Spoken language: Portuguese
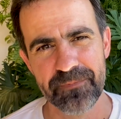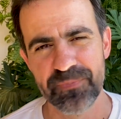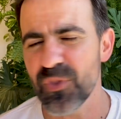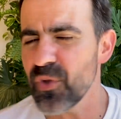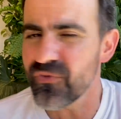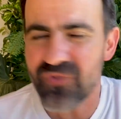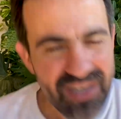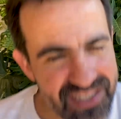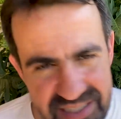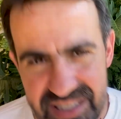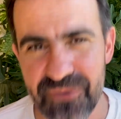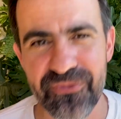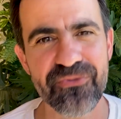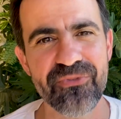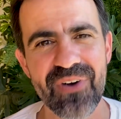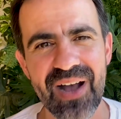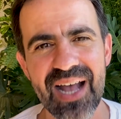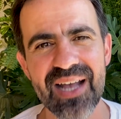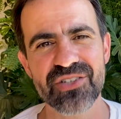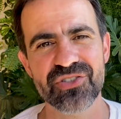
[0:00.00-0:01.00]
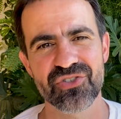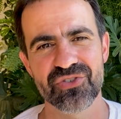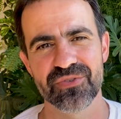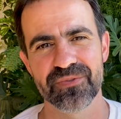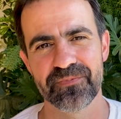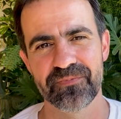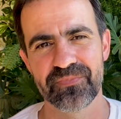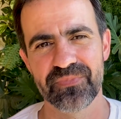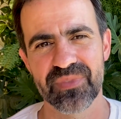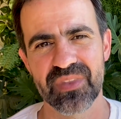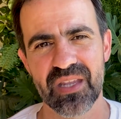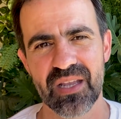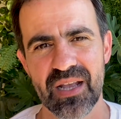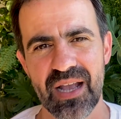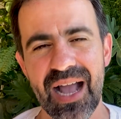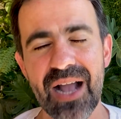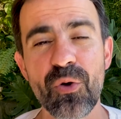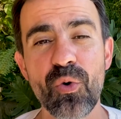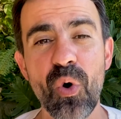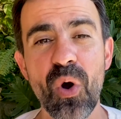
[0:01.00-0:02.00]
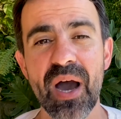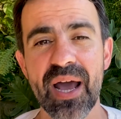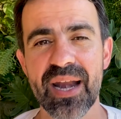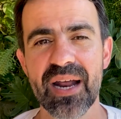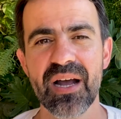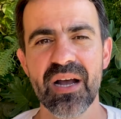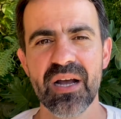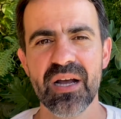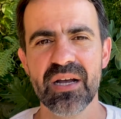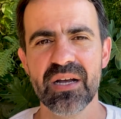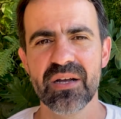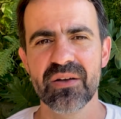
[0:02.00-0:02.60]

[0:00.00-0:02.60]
Não vai ser fácil. Agora,